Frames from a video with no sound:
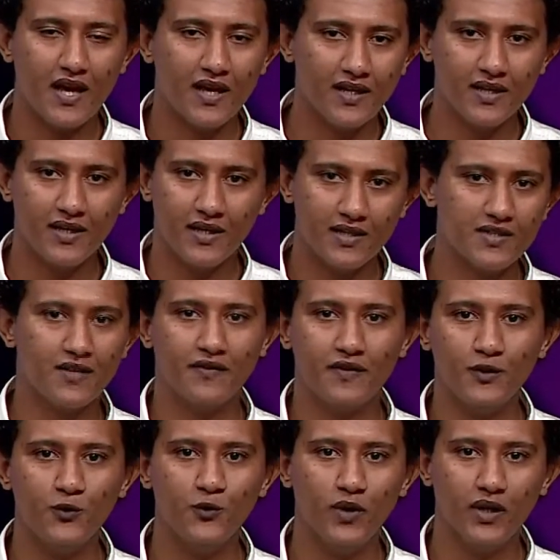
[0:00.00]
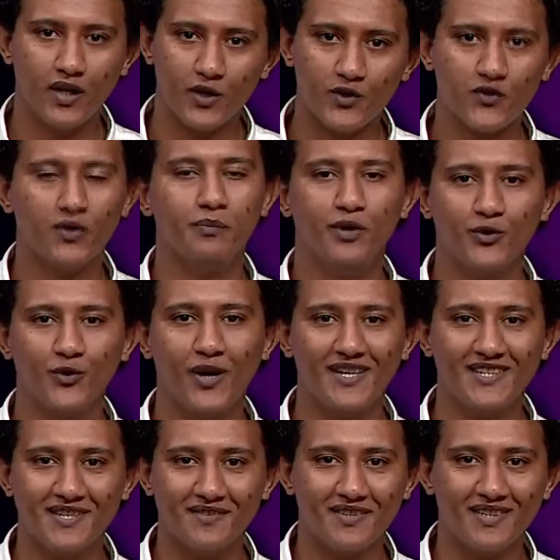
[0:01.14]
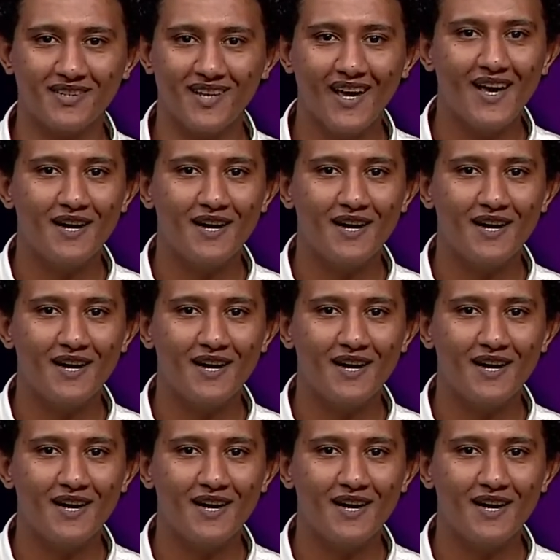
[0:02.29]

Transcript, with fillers: هيستفيد والخسران برضه هيستفيد